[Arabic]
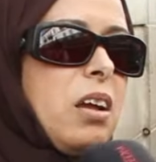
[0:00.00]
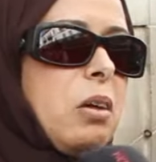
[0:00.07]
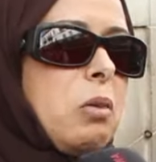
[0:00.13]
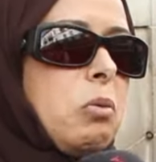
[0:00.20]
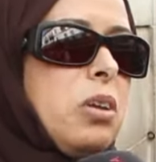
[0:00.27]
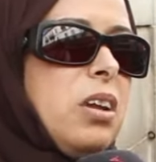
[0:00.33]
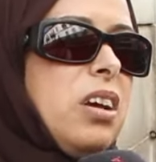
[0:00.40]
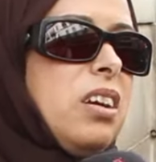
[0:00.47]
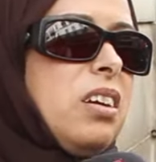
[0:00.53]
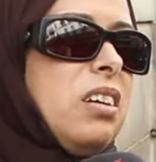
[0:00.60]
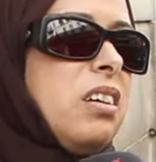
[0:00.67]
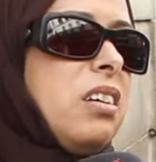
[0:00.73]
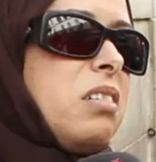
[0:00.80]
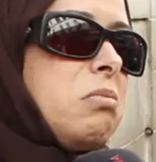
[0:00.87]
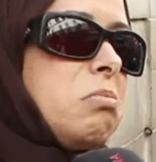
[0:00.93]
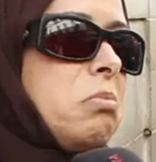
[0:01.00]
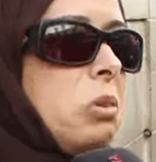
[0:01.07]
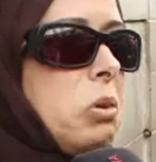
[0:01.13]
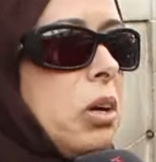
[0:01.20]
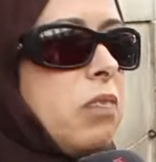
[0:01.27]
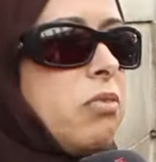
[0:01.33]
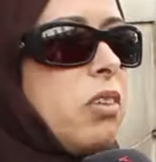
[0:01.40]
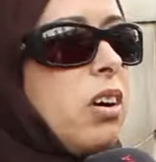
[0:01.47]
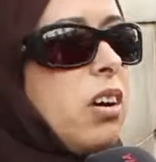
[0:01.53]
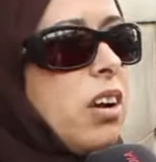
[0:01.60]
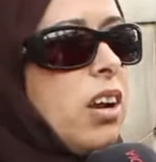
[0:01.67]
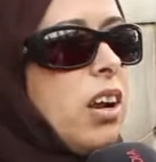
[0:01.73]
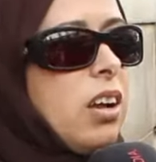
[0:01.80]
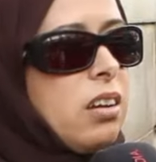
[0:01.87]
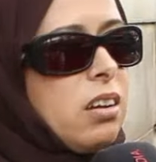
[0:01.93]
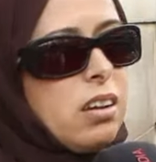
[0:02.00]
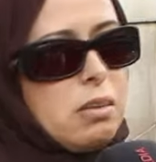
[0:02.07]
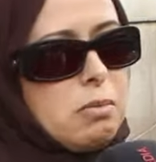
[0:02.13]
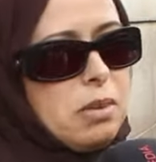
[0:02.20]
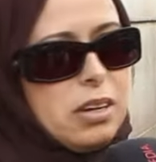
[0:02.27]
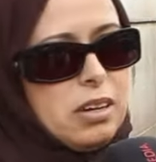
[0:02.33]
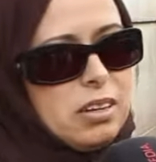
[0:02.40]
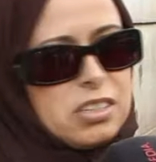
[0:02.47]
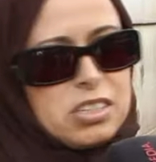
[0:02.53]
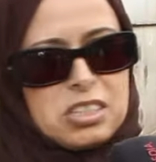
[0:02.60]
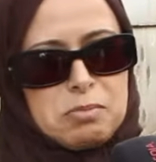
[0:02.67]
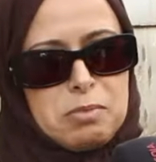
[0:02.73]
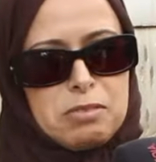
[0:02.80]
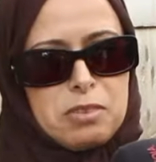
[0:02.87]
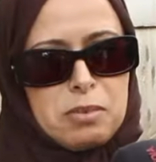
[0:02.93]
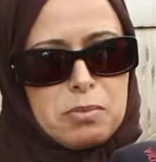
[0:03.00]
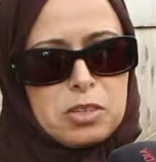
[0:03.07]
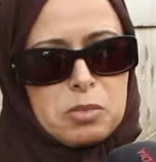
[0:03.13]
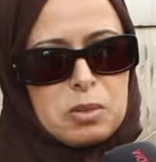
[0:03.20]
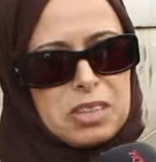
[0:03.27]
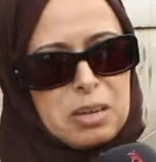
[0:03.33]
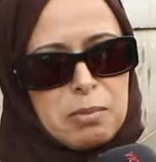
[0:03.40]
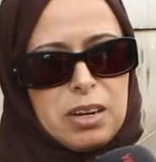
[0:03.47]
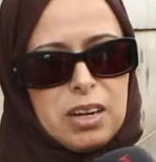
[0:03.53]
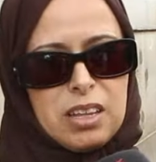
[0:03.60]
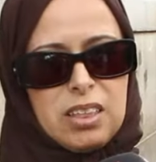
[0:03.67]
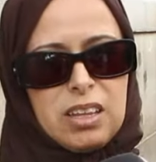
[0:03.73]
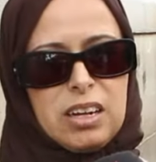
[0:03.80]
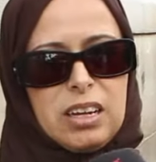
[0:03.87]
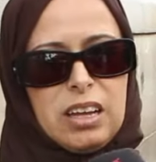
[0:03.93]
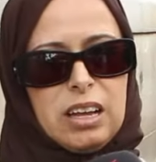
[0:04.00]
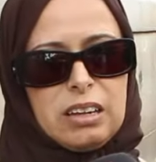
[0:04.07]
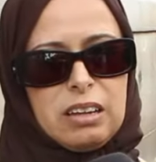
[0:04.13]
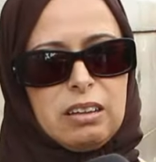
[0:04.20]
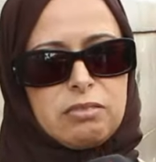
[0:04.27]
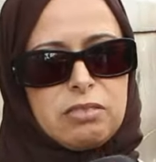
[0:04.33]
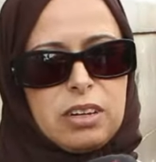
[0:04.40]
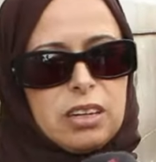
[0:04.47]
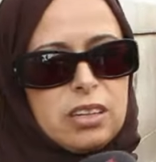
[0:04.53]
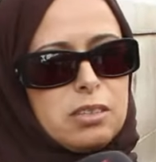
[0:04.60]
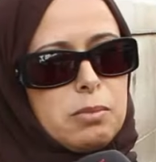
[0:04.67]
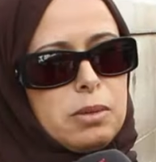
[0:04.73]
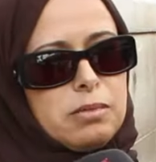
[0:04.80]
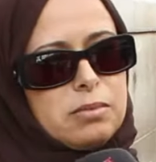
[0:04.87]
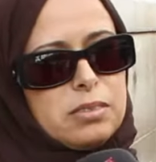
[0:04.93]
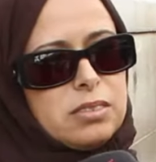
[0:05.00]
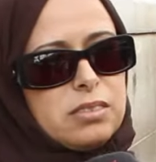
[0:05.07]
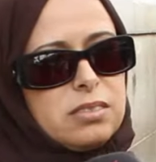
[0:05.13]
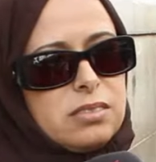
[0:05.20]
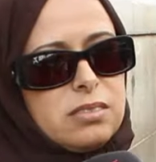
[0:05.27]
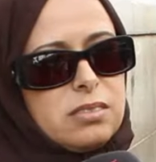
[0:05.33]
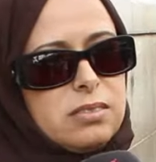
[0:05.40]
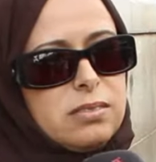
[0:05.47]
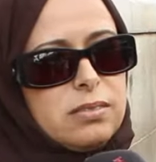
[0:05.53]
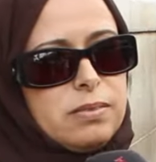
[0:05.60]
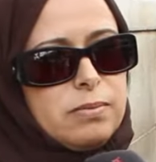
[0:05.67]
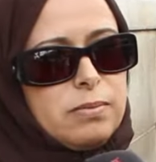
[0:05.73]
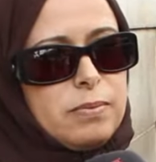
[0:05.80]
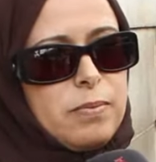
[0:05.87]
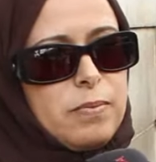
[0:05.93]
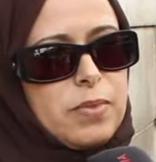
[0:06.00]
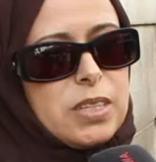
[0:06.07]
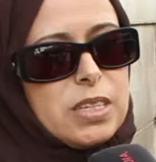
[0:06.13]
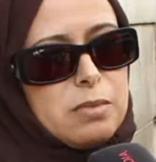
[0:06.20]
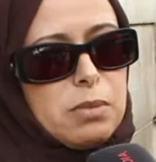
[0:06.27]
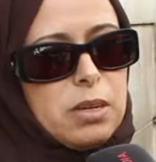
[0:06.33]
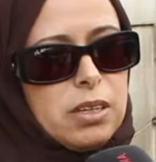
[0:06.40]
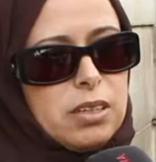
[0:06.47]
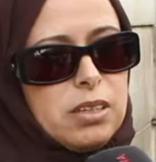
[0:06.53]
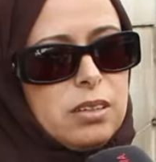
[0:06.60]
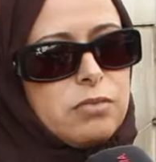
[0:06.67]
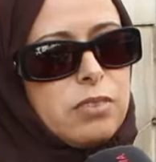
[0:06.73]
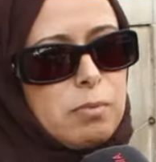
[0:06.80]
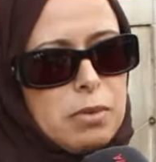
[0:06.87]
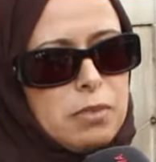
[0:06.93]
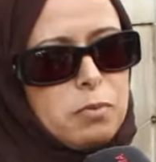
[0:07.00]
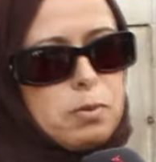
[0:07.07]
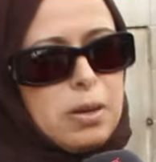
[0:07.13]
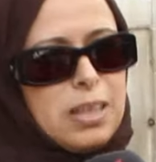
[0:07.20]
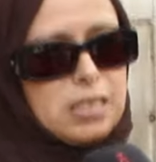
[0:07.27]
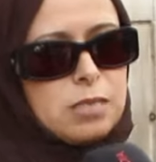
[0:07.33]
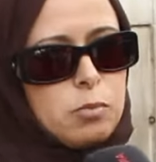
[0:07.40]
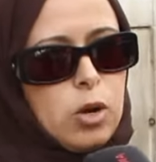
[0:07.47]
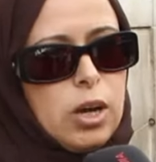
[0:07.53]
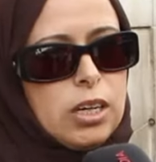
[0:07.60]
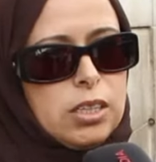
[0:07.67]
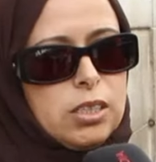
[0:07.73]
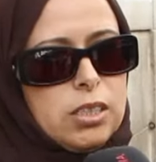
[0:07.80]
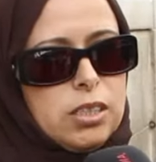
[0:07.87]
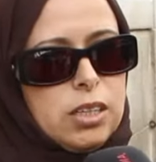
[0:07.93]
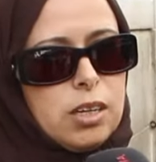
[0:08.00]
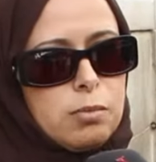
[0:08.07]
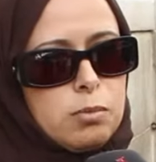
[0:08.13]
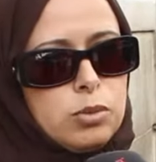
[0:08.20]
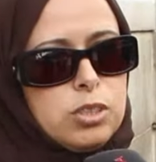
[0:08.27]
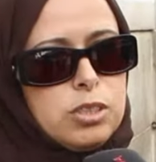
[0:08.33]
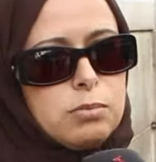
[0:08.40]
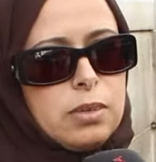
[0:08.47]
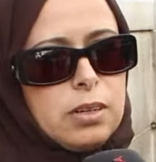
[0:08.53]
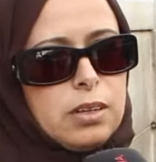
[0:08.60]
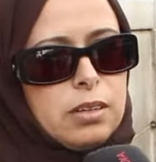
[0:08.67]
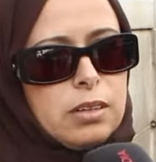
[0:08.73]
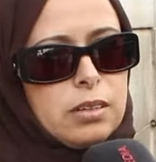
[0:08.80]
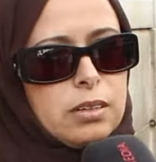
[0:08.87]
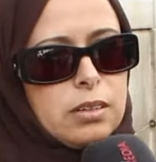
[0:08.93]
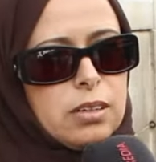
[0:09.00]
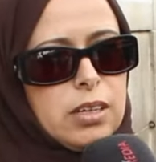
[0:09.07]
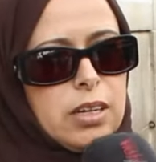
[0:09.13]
والله مواقف أخرى الحقيقة ما عرفش ما فماش باش أما الأكثرية هكا في الخدمة ديما فما في بلايص معينين يحبوا ديما